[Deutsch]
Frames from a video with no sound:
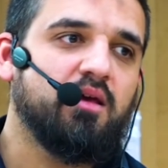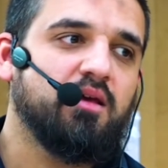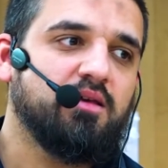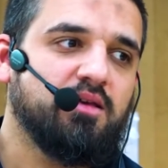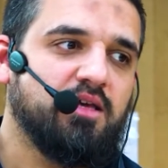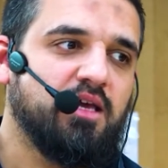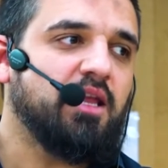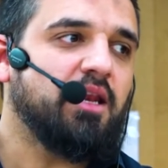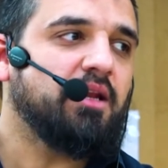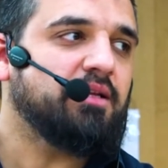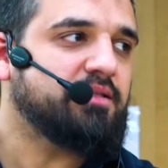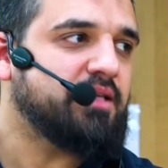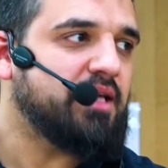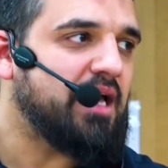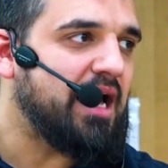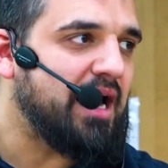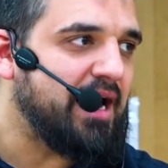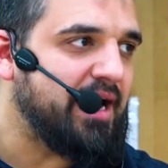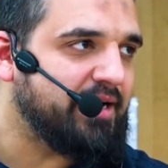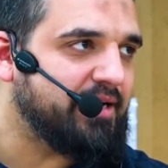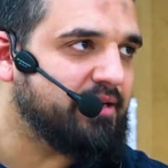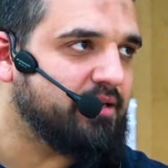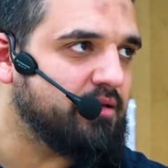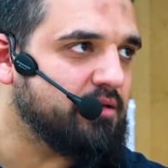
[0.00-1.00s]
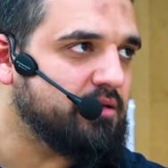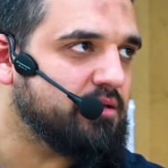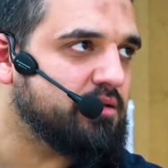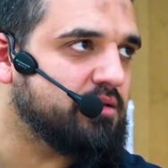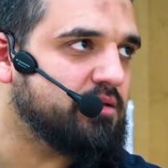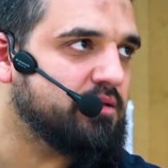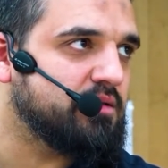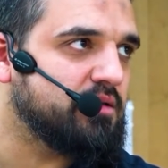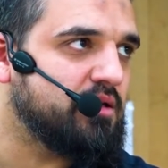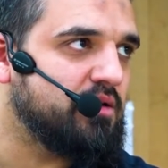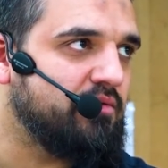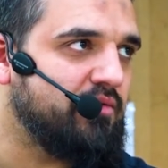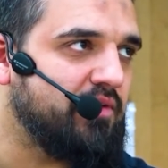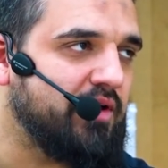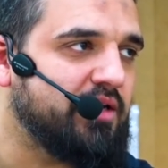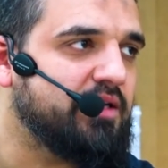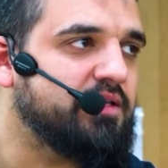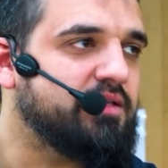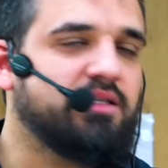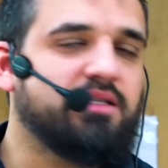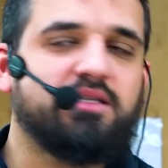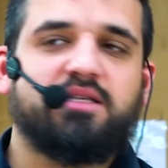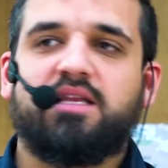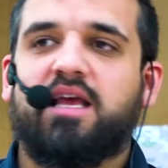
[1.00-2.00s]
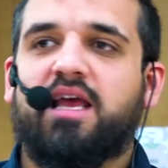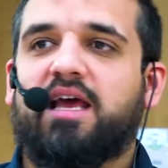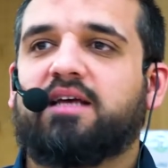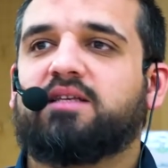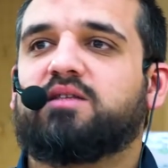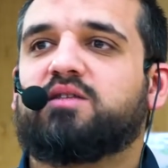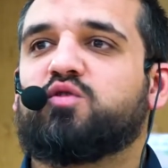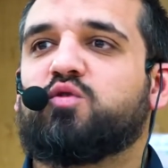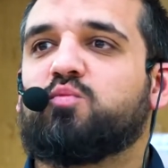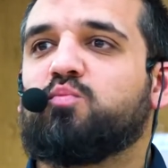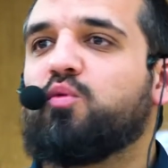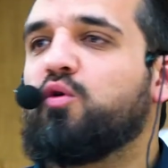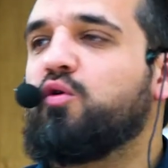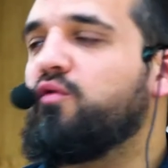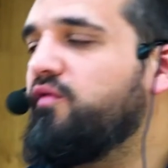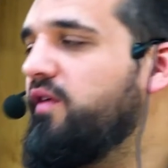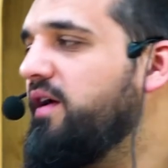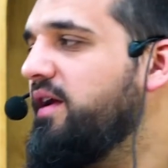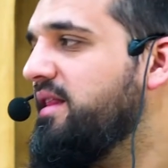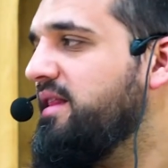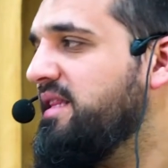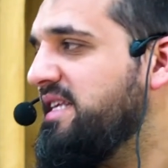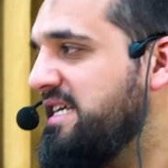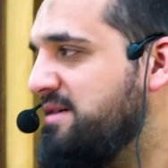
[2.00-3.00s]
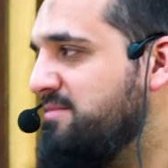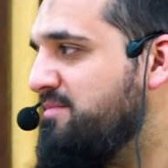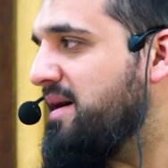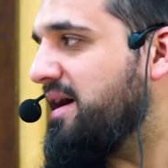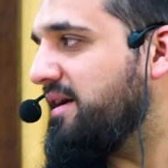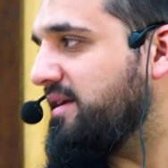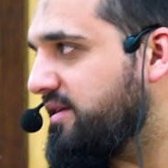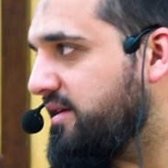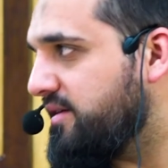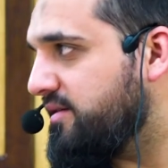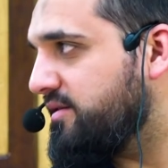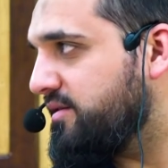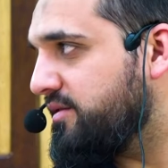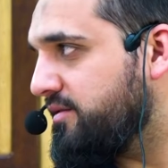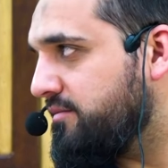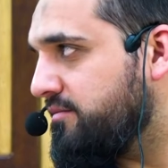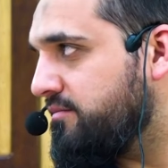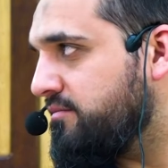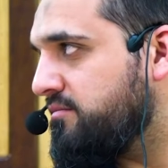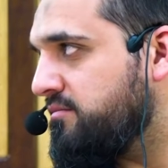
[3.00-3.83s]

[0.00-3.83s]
Jenes Ereignis, welches ihn erst zum Propheten gemacht hat.